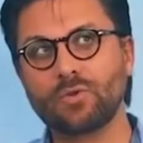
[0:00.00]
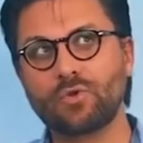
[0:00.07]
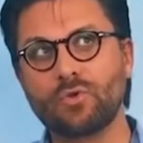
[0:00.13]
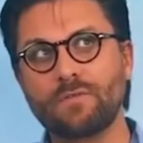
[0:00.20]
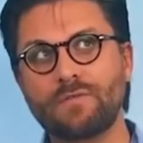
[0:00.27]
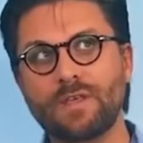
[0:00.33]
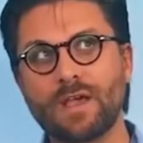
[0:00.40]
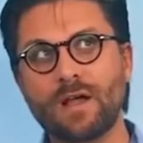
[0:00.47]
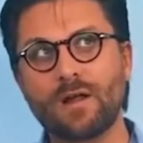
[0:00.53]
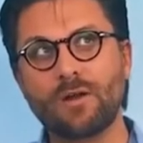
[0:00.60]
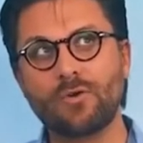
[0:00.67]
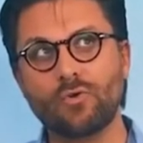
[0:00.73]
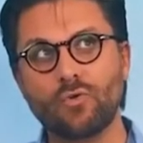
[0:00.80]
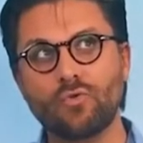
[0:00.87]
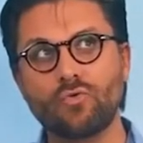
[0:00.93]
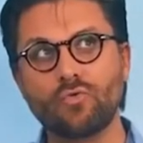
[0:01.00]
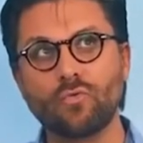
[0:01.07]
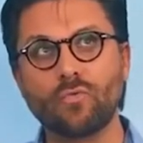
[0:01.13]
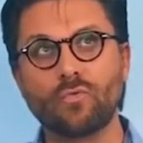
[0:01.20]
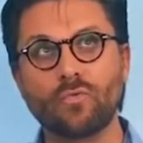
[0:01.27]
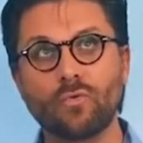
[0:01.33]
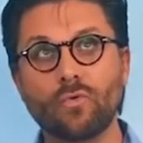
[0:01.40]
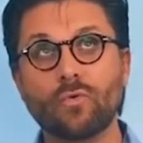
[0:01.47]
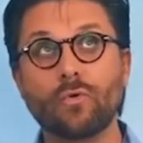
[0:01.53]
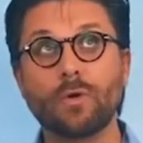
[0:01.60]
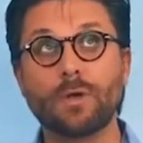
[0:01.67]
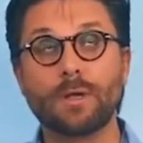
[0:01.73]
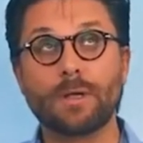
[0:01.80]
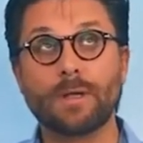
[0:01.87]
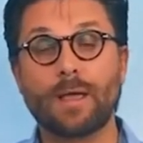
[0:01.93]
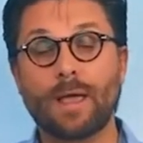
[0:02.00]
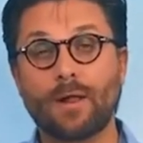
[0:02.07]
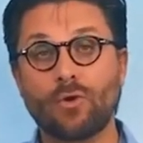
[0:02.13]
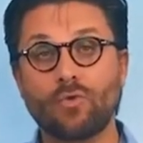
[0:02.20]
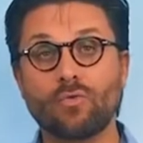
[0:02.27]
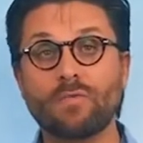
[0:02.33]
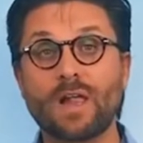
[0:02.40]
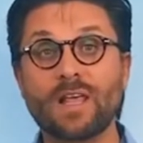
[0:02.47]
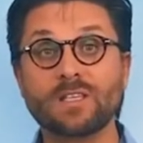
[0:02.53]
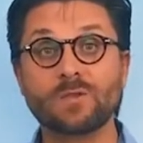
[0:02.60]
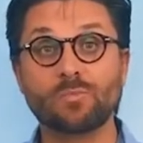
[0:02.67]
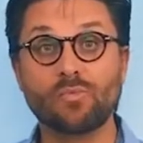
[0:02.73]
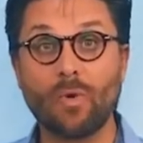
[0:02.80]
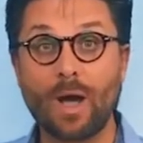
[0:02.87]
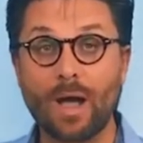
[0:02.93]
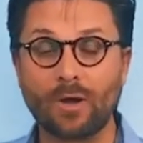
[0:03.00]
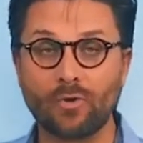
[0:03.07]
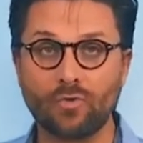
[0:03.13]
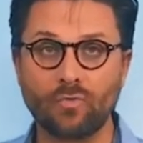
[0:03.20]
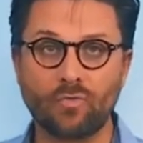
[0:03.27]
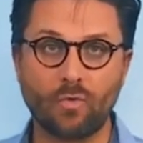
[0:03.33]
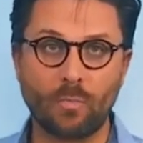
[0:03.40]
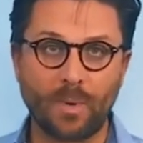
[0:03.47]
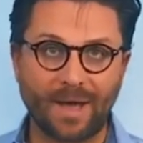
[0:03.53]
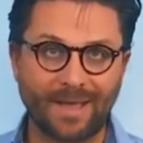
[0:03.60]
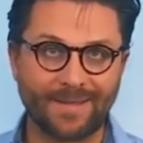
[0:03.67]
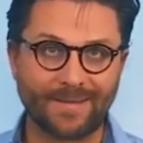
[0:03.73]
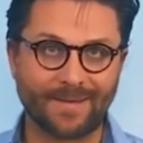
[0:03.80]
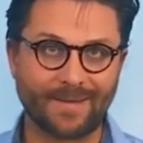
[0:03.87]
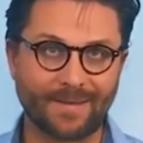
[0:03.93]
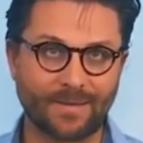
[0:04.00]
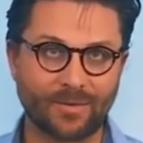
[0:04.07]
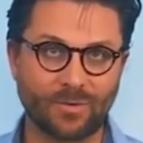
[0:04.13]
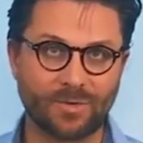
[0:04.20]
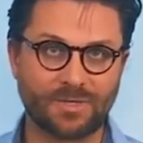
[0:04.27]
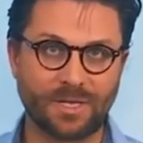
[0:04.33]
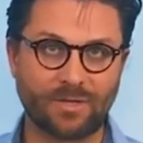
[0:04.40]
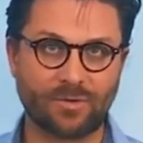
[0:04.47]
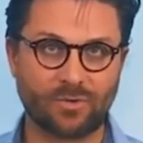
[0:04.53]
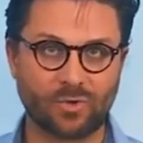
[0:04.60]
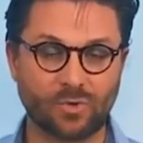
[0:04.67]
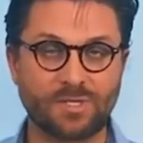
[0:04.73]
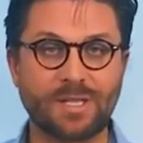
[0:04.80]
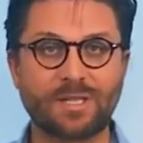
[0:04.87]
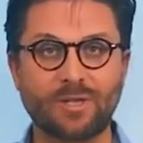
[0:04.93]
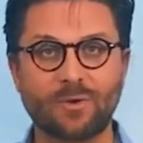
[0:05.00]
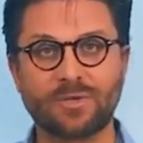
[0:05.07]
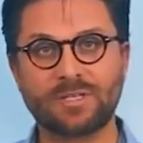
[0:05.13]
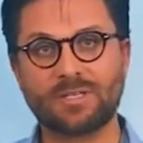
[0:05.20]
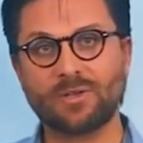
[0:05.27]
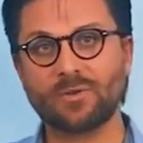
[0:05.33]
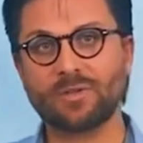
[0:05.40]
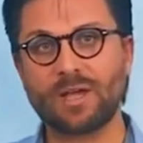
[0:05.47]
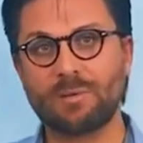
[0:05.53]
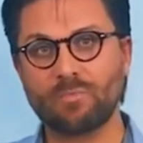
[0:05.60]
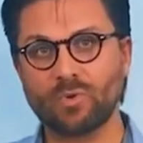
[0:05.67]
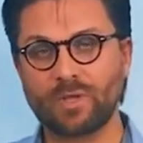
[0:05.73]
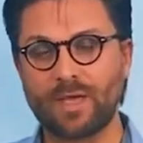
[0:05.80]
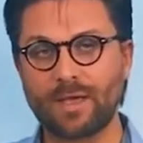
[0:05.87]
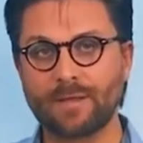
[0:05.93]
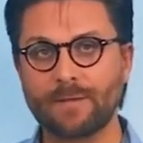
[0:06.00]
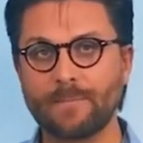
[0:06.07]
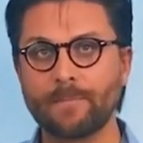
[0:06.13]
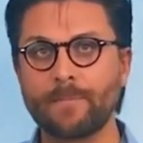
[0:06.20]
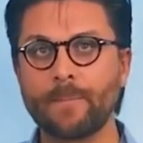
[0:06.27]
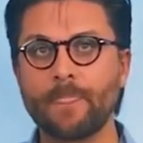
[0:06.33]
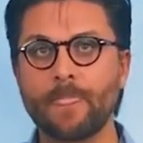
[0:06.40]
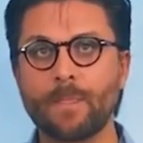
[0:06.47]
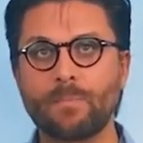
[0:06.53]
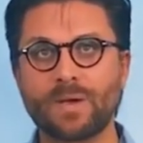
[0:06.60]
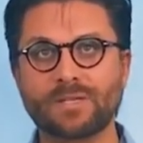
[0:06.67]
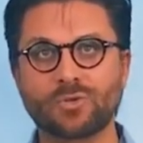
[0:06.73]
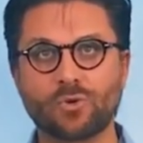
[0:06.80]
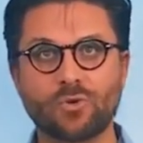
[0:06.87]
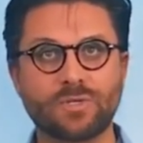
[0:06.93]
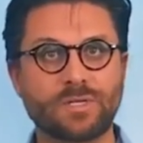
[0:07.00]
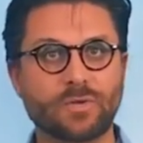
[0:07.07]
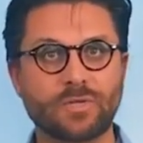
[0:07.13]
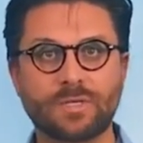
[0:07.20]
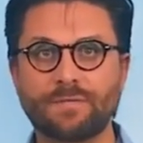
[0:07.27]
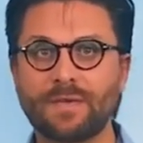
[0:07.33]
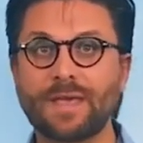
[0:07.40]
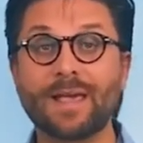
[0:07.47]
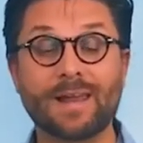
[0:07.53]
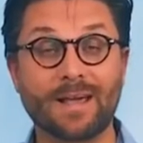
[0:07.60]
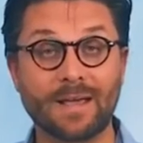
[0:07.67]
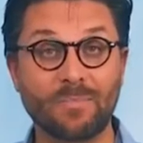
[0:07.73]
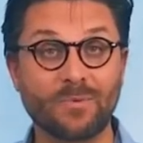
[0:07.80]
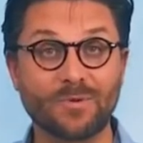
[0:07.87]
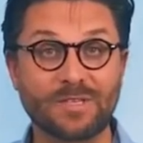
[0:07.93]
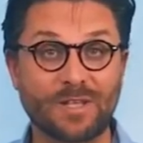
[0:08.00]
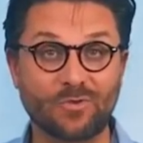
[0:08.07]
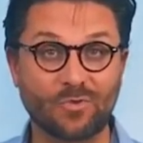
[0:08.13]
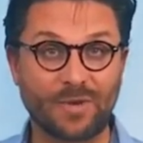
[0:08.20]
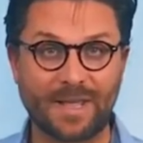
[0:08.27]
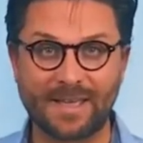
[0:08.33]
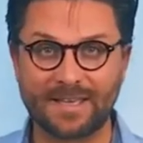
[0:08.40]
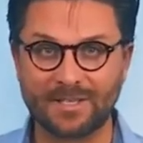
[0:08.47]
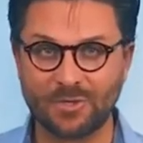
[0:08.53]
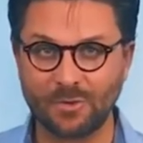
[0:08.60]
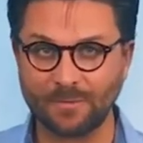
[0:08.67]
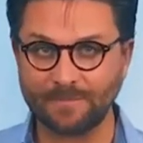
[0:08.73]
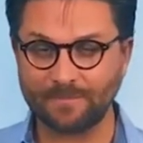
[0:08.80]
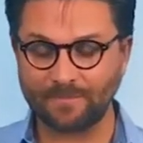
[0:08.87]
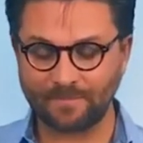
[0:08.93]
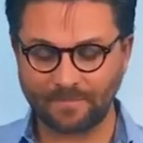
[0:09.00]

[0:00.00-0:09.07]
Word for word: devient le nouveau le nouvel espoir, le nouveau prêtre de cette société occidentale moderne, parce que le scientifique a la réponse à toutes les questions.